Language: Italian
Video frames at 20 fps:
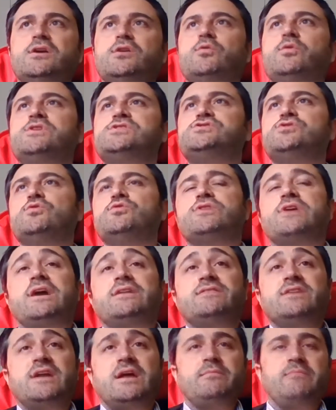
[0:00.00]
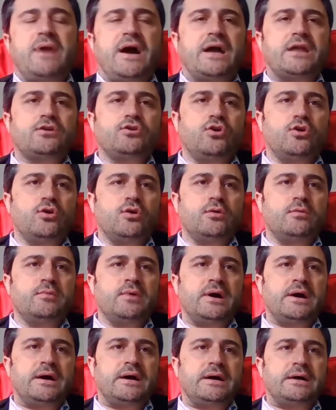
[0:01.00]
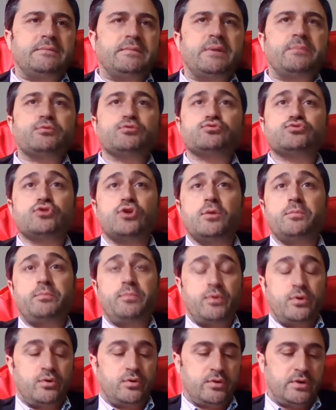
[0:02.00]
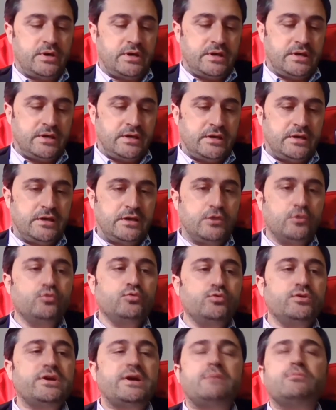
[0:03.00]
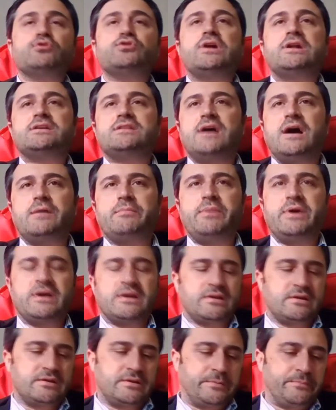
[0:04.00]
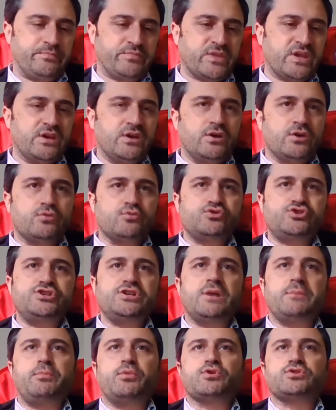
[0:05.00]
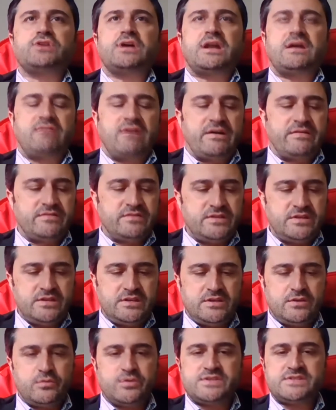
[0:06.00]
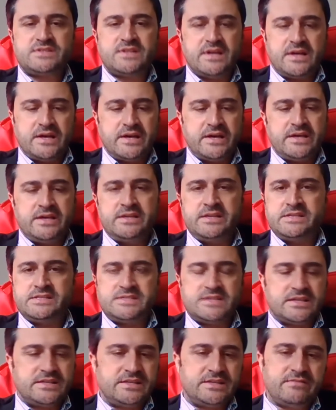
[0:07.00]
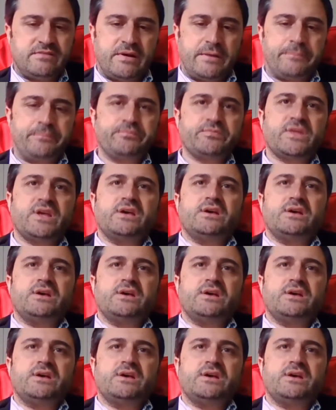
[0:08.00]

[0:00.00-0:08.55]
Questo è un grande rammarico, ma, ma purtroppo è l'unica modalità per riuscire a portare avanti questa iniziativa.